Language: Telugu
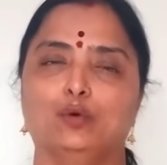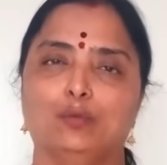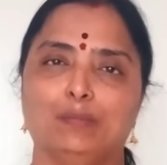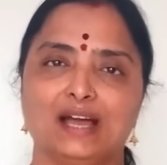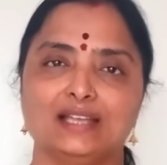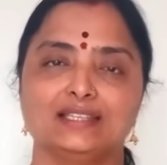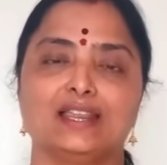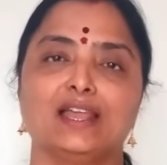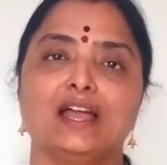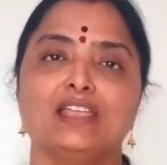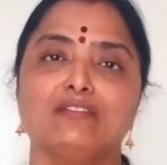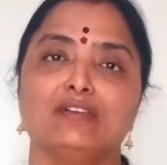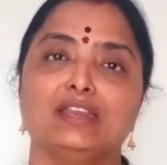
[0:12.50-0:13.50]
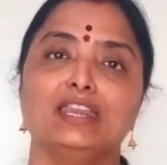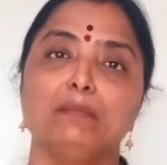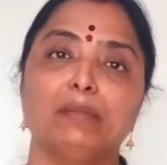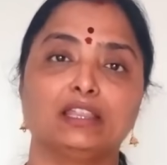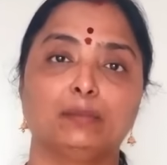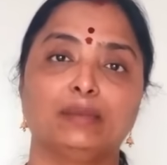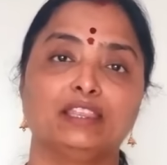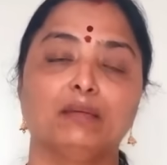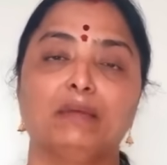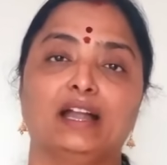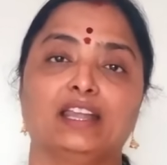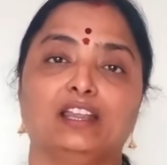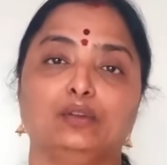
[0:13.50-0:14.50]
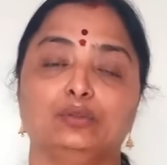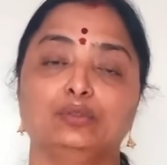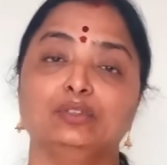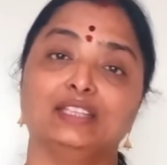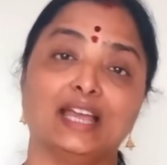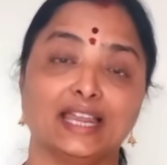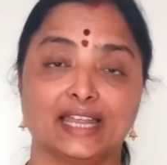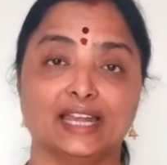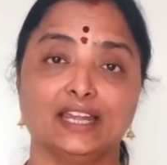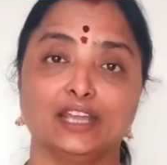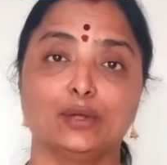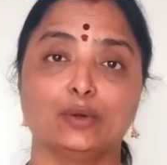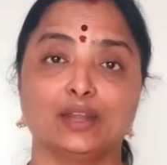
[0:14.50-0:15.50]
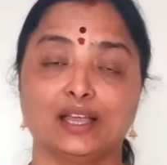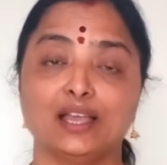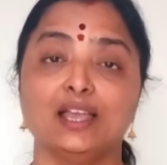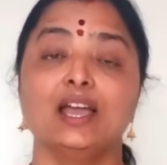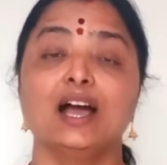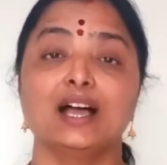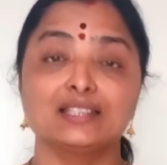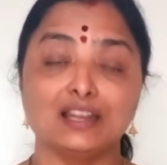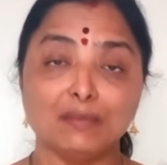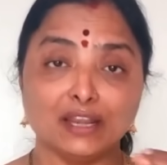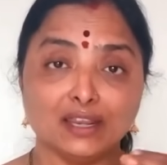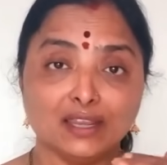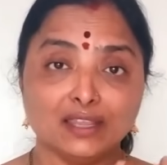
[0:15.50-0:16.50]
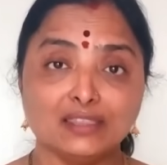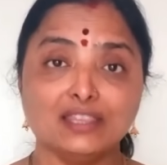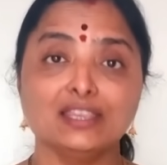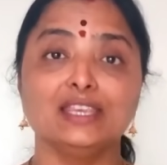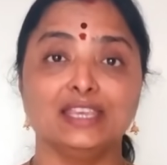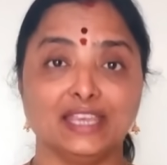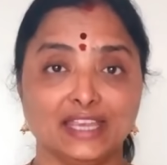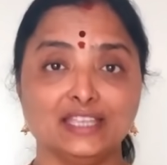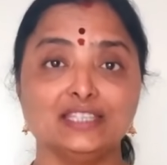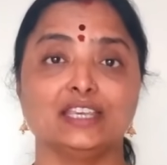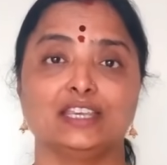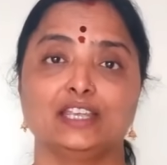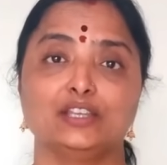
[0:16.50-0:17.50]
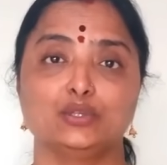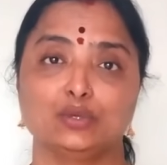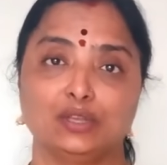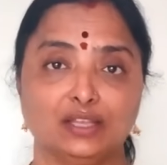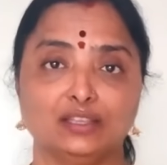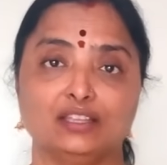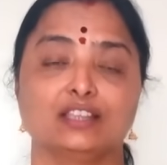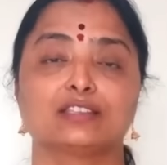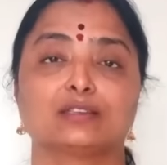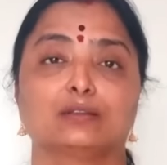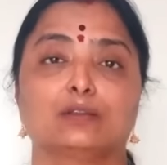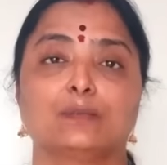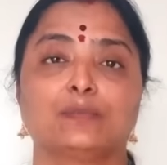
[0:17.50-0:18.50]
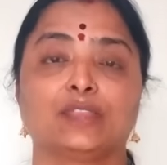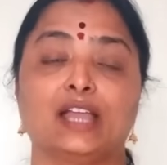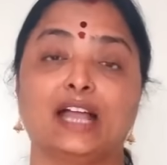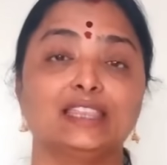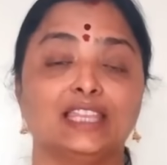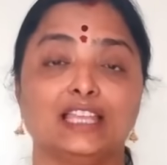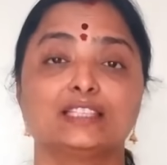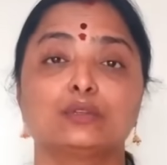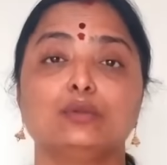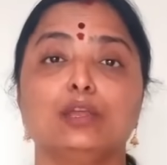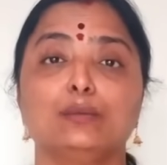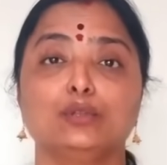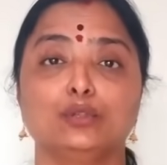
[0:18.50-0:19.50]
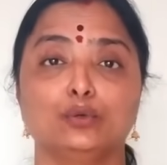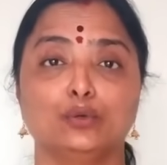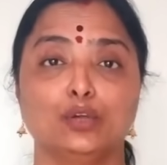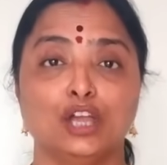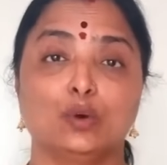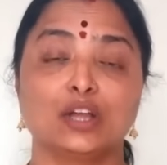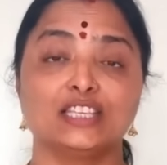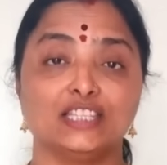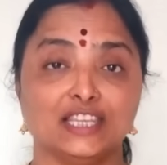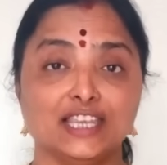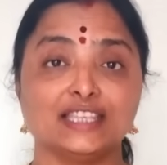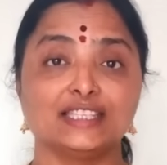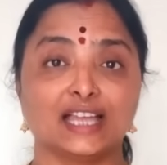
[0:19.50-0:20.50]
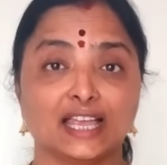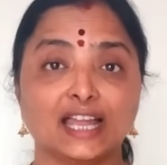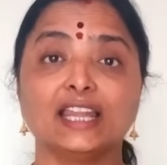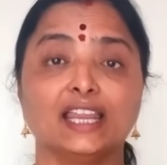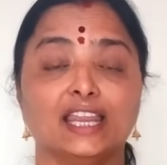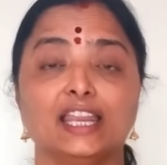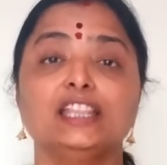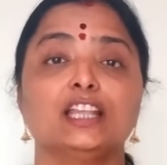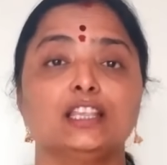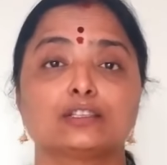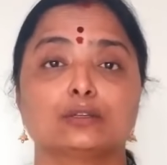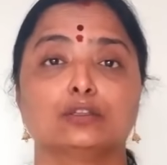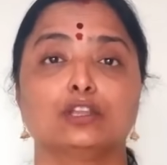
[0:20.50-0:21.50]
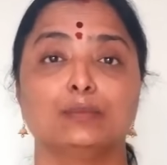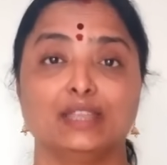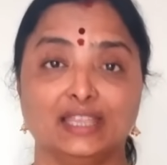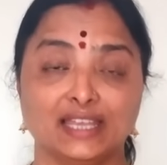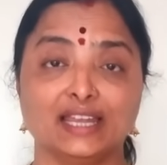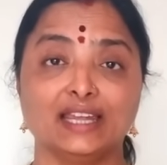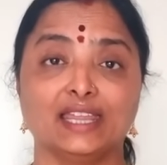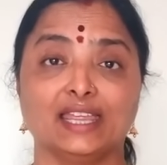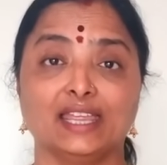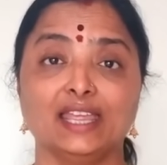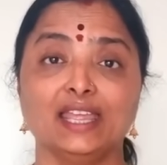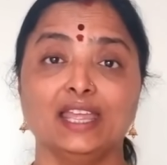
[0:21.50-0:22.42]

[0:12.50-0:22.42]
ఉపాసన ఇవన్నీ పెద్ద పెద్ద మాటలు దానికంటే కూడా అసలు మనం నిత్యం ఏం చెయ్యొచ్చు అనేది తెలుసుకుందాం అది తెలుసుకునే ముందు ఒక చిన్న సంఘటనని తెలుసుకుందాం ఎందుకంటే